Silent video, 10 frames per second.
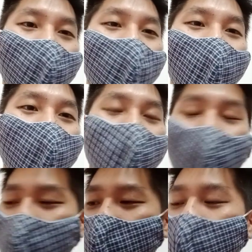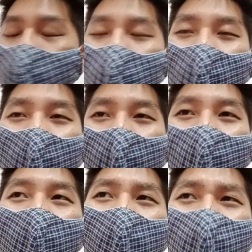了，还是那种
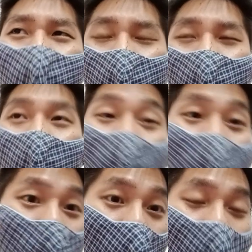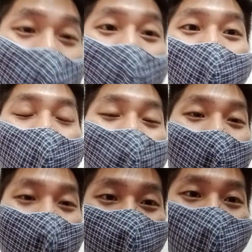呃，茂山王那些，他们
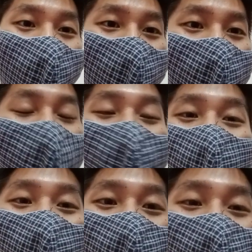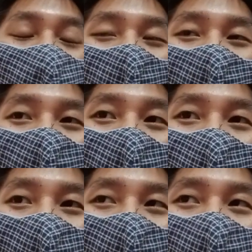也是有自己去
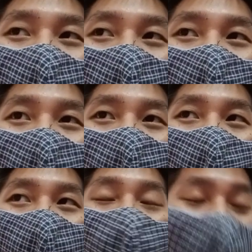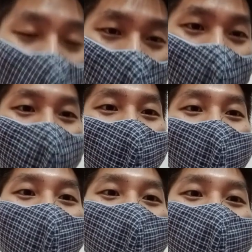呃出产
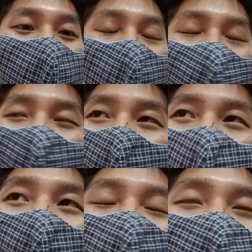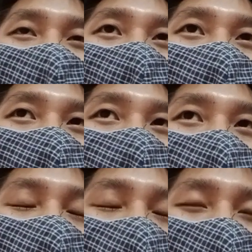了，OK，当然是有
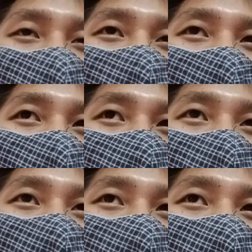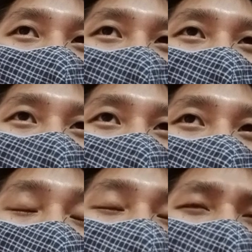有人讲，就是
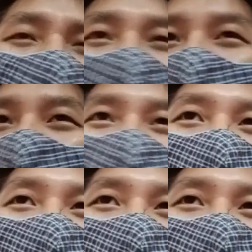有那种呃